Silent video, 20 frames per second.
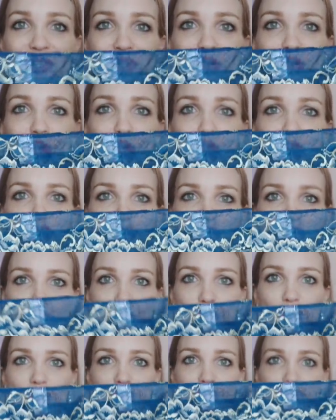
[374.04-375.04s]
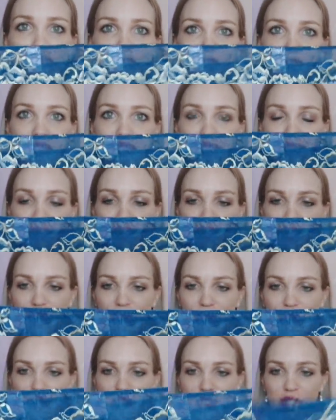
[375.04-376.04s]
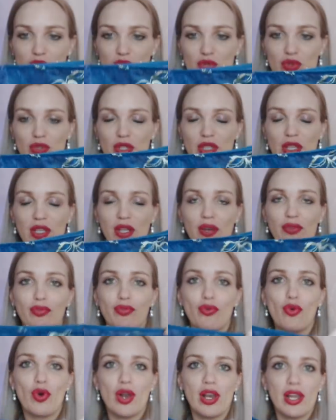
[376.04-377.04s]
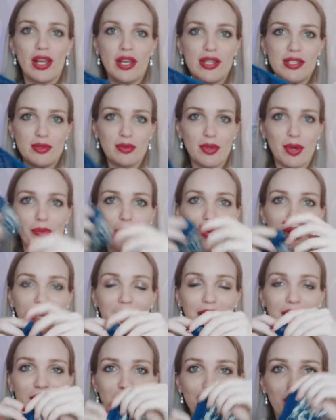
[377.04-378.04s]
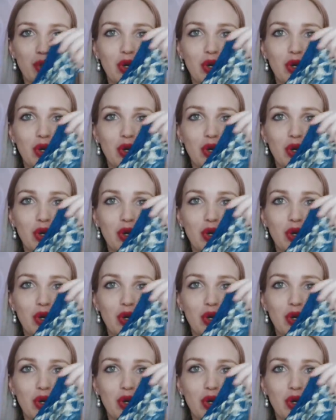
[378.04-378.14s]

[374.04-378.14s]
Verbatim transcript: Но очень-очень красиво, я вам скажу, я довольна этим комплектом.